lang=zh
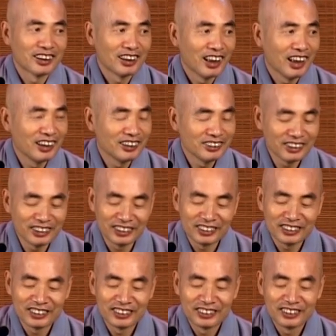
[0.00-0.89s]
安静
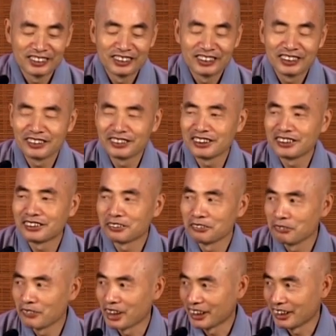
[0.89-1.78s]
就是一
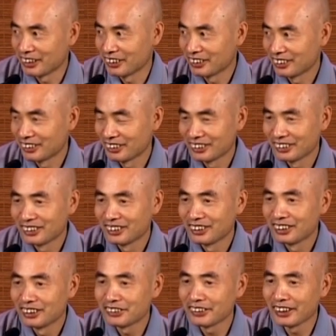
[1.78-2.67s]
种美，
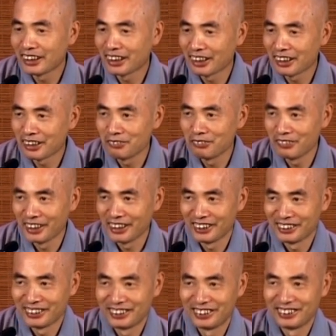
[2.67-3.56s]
最高的美。
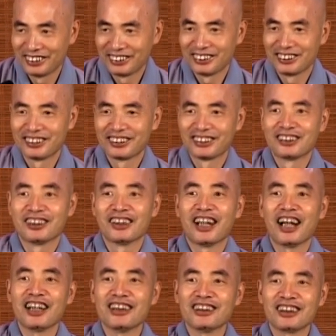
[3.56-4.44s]

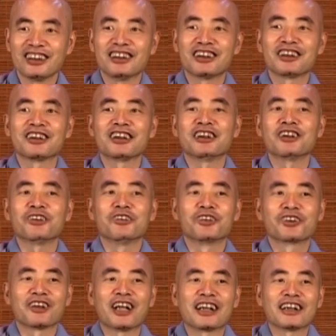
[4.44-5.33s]
安静就是一
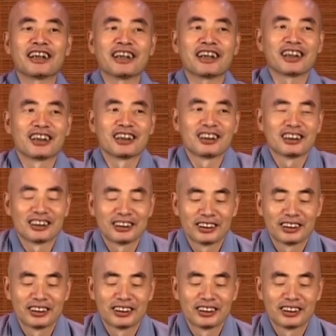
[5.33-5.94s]
种庄严。